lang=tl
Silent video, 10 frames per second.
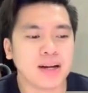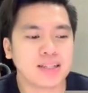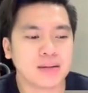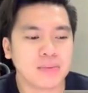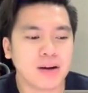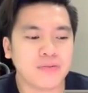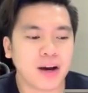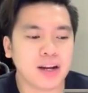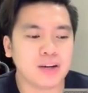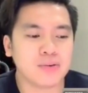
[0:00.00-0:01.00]
sa mga
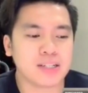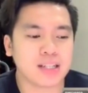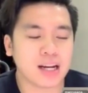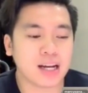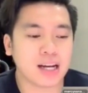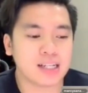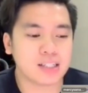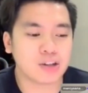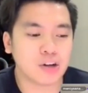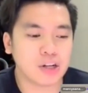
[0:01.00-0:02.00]
followers talaga na
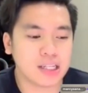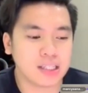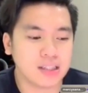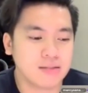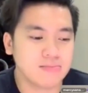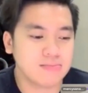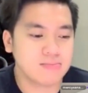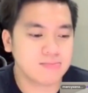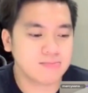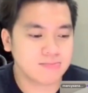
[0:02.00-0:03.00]
solid.
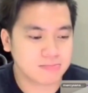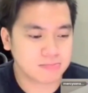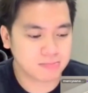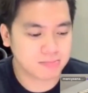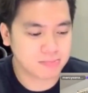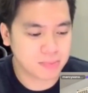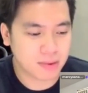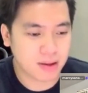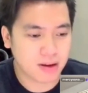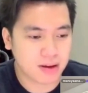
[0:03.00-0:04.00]

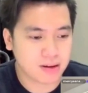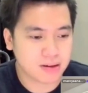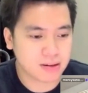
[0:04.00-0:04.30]
Okay.